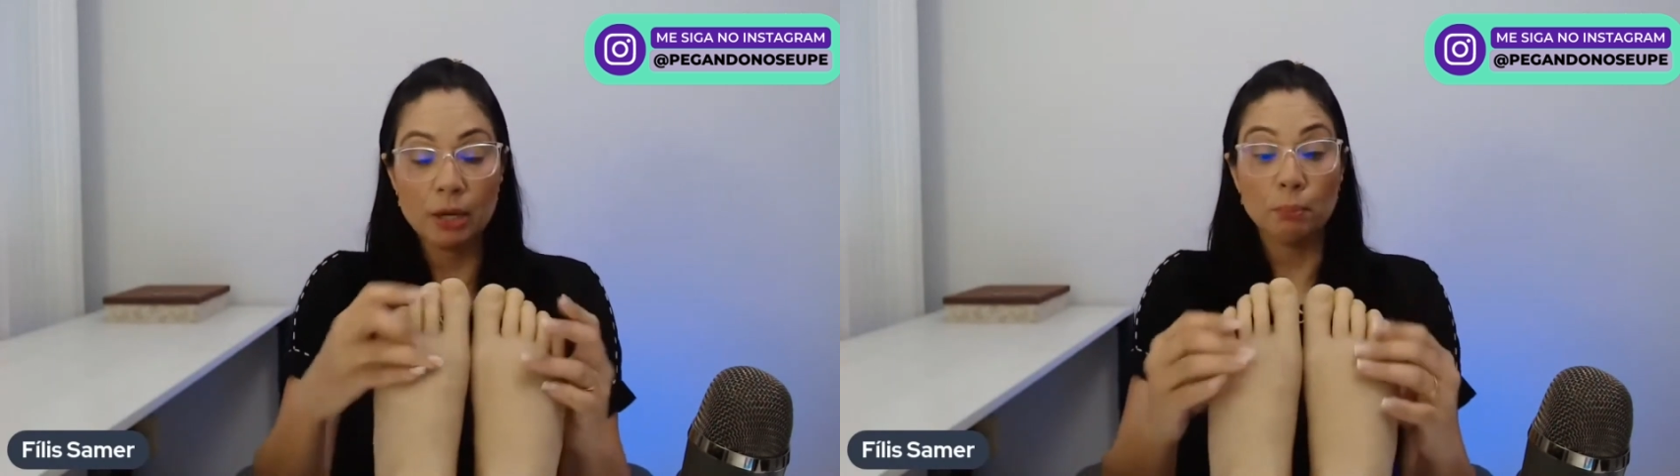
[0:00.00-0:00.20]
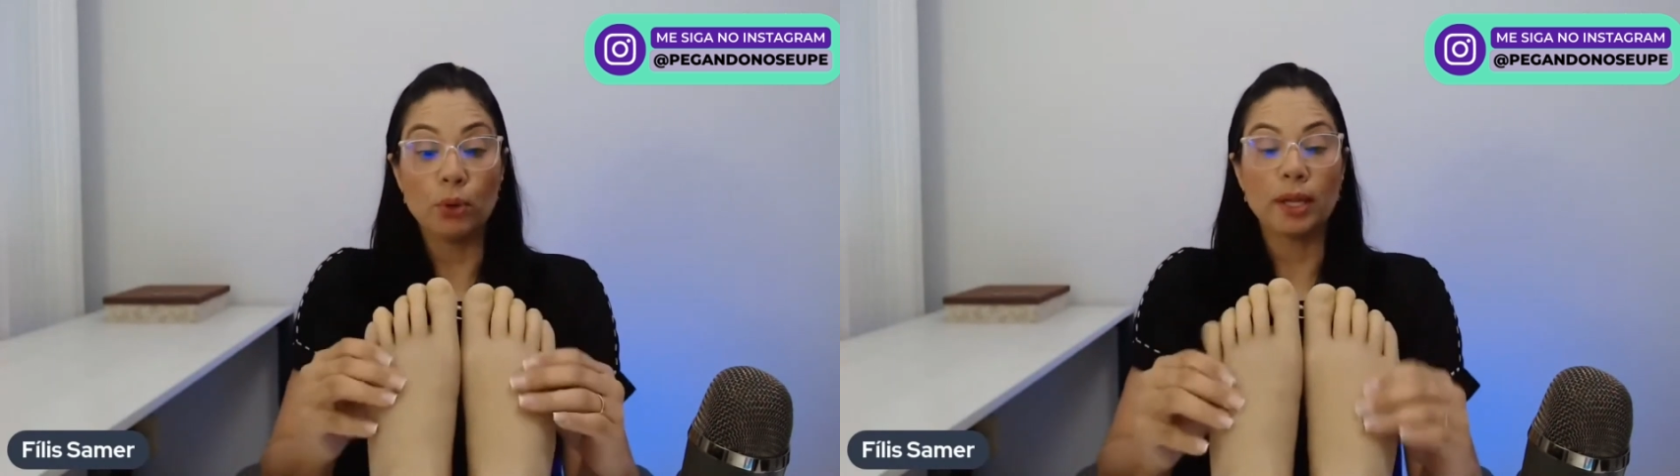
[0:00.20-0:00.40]

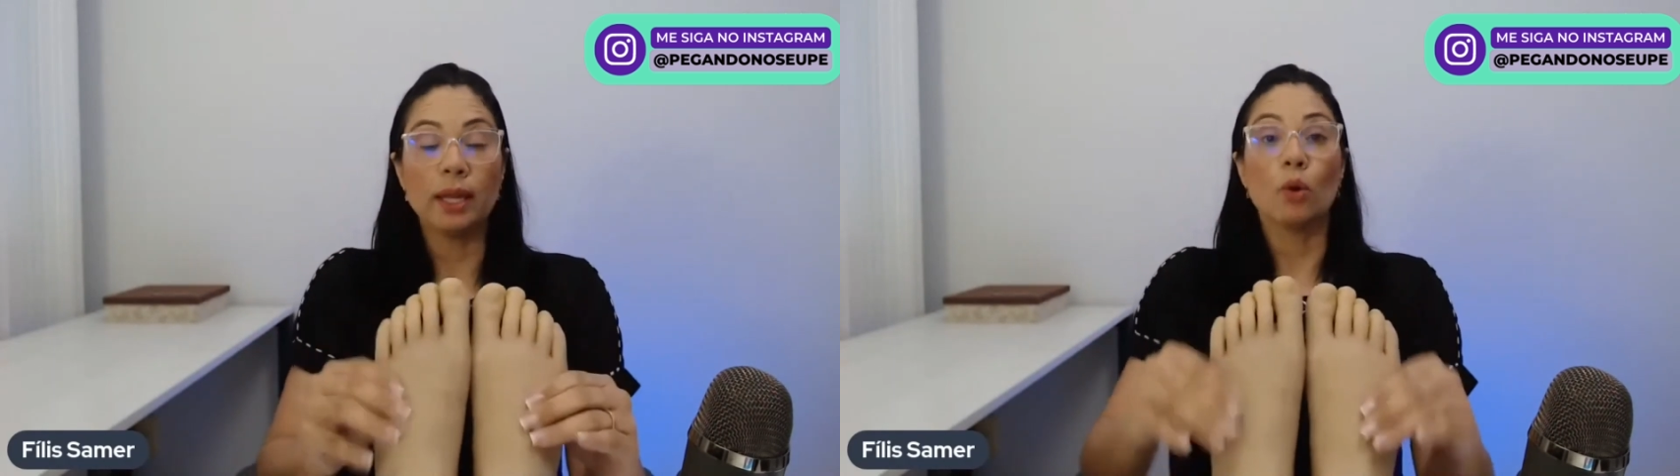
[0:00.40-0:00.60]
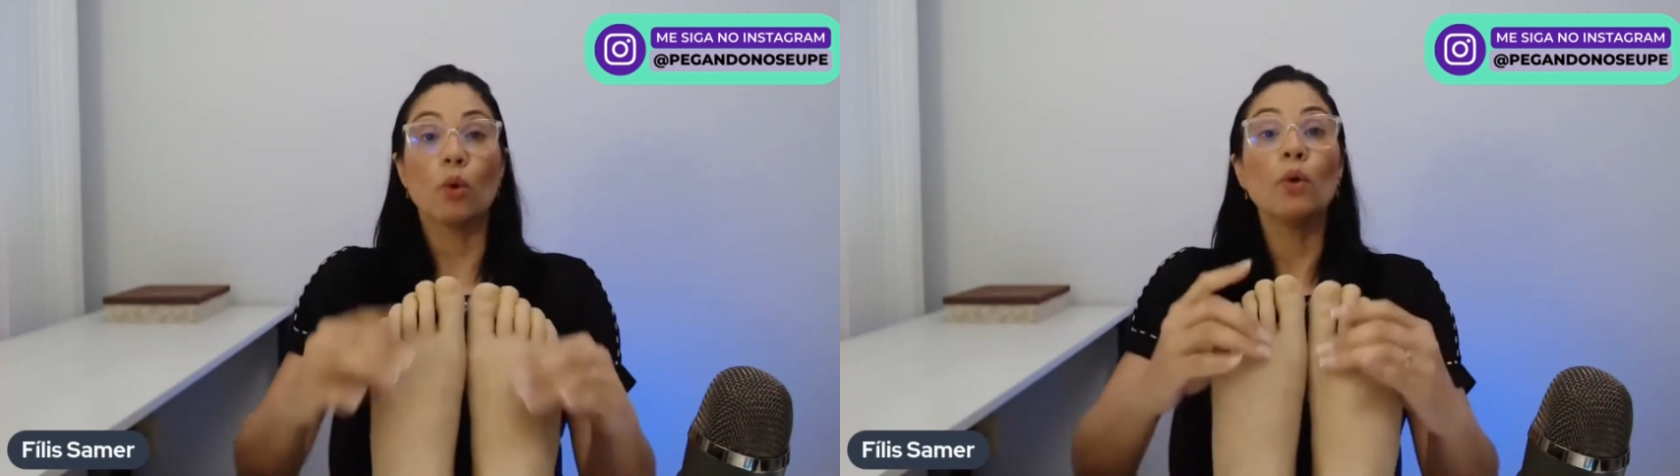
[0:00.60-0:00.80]

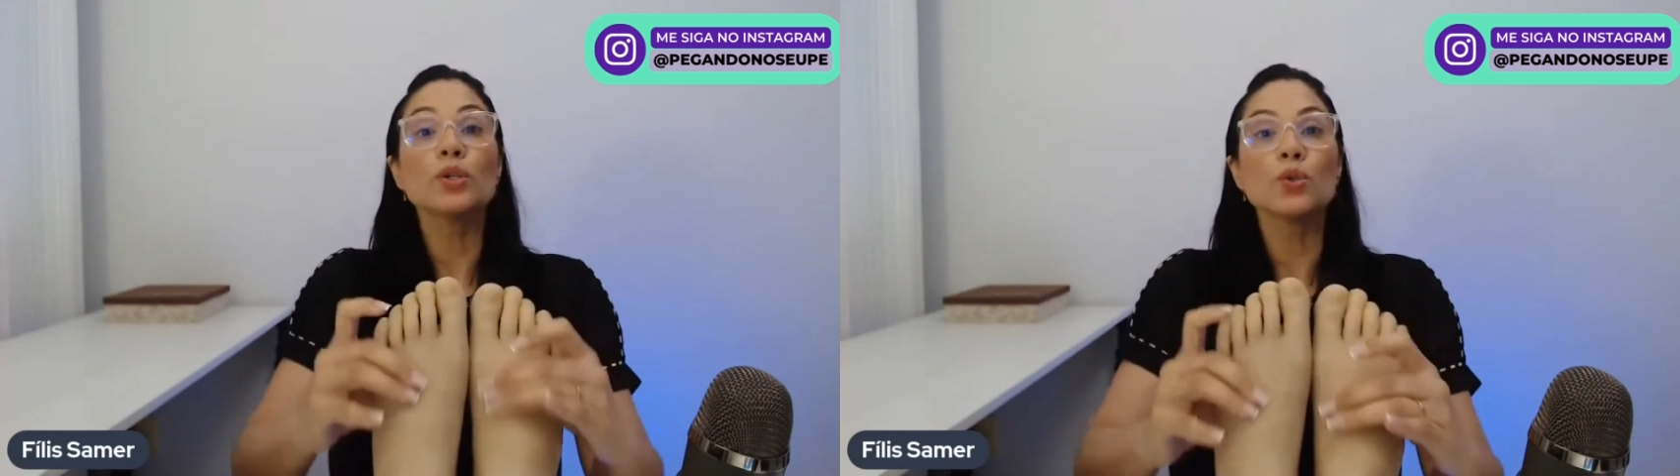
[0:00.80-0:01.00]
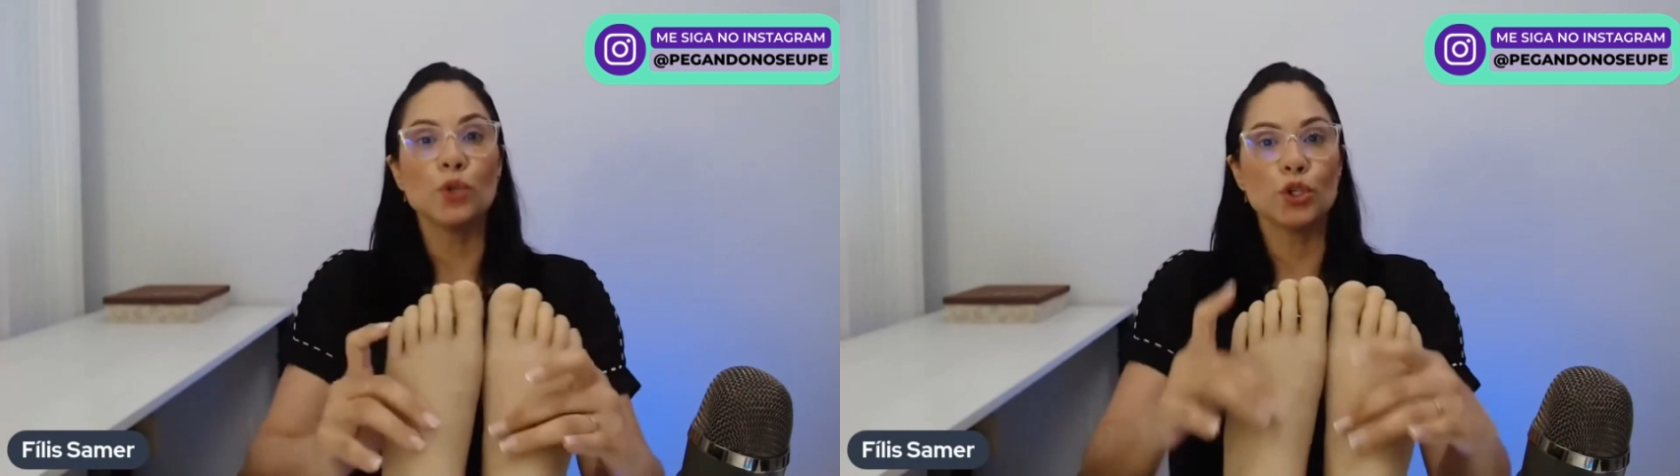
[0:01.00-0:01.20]
porque com a sua